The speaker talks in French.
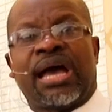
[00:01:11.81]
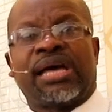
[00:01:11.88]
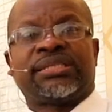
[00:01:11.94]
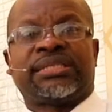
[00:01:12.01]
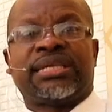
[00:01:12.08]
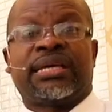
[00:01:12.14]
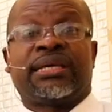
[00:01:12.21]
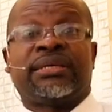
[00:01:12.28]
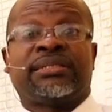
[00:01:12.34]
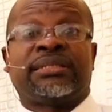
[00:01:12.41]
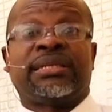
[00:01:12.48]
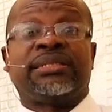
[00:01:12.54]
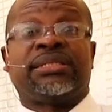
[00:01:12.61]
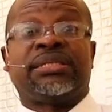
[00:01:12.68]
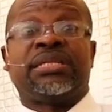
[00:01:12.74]
à ce que
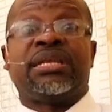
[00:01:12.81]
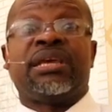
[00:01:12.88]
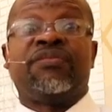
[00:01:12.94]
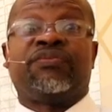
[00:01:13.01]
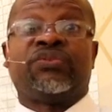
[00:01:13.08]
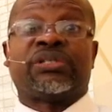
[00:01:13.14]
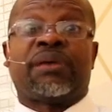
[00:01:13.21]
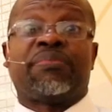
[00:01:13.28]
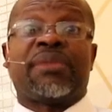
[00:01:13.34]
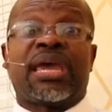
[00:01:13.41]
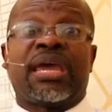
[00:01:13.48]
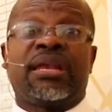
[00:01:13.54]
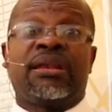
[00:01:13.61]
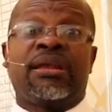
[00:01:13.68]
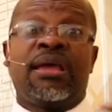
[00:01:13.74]
ces idées vous
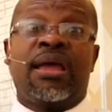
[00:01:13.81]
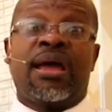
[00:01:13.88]
amènent